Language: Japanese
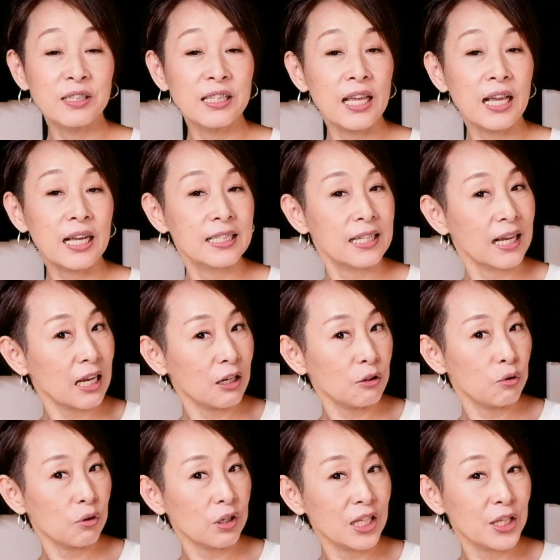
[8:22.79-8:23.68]
程が下が
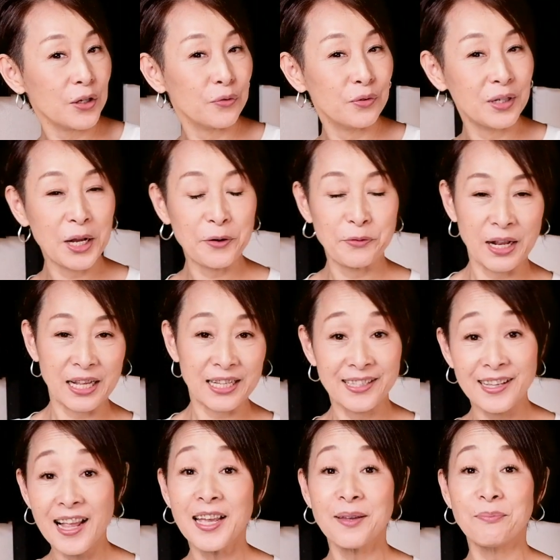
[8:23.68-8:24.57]
る時にフラフラ
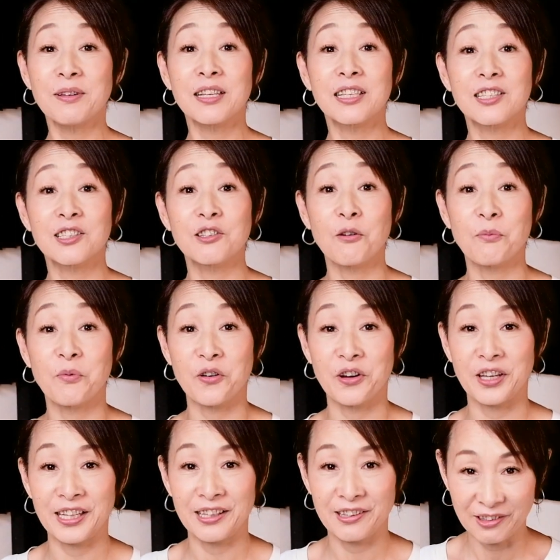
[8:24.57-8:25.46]
しない3つの
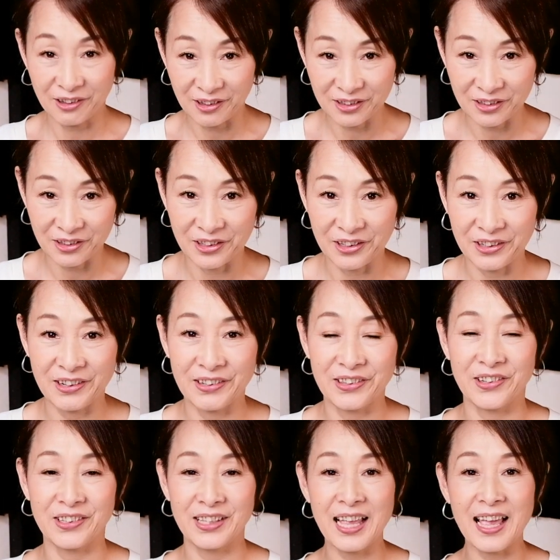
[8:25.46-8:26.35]
ポイントというこ
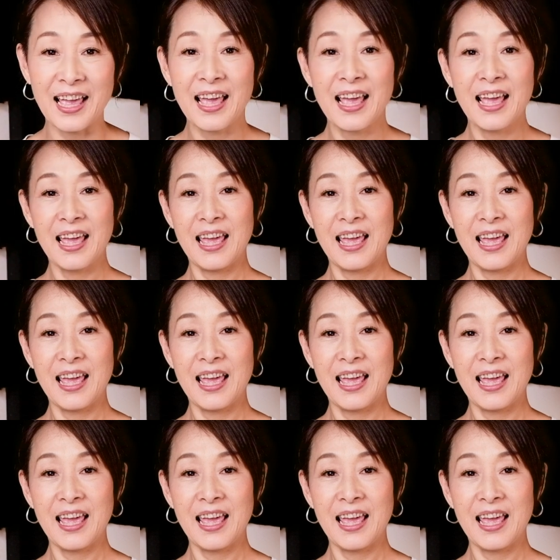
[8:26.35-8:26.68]
とで